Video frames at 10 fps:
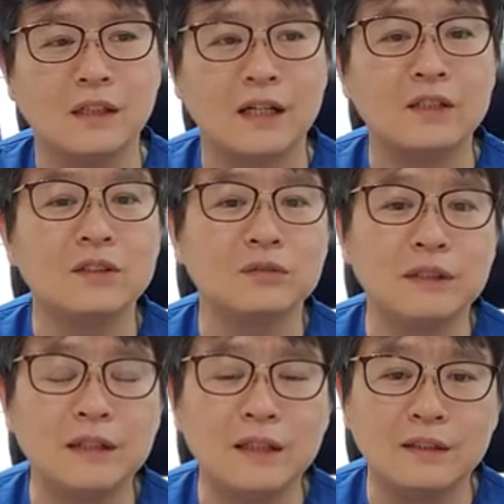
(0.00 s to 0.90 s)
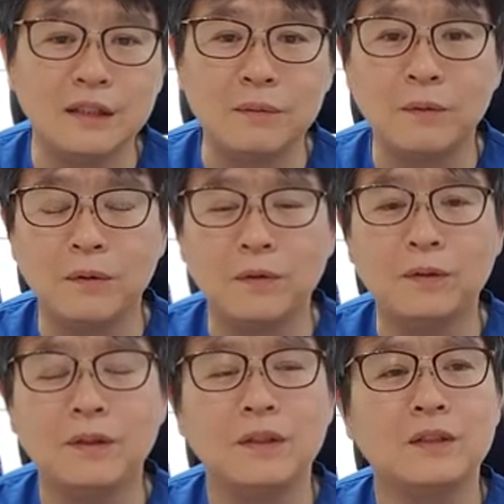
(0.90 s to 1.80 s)
가능성도 있다는데 뭐
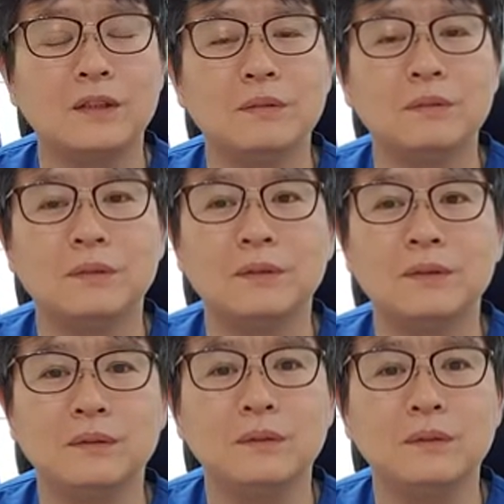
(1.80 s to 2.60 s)
기부스